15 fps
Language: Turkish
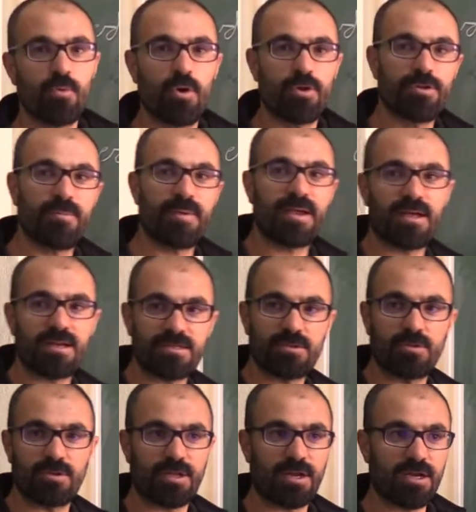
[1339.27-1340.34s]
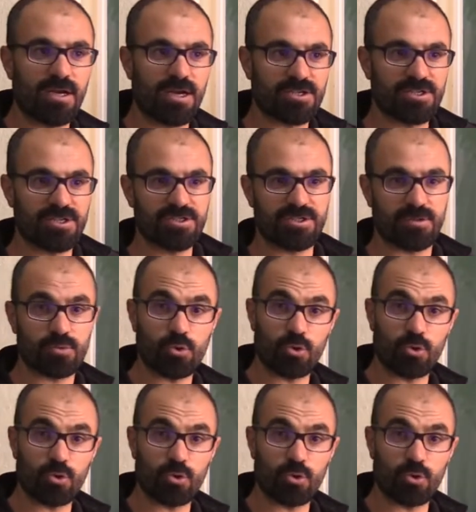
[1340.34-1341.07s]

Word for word: Kuantum mekaniksel olarak karşılaştırıyorum.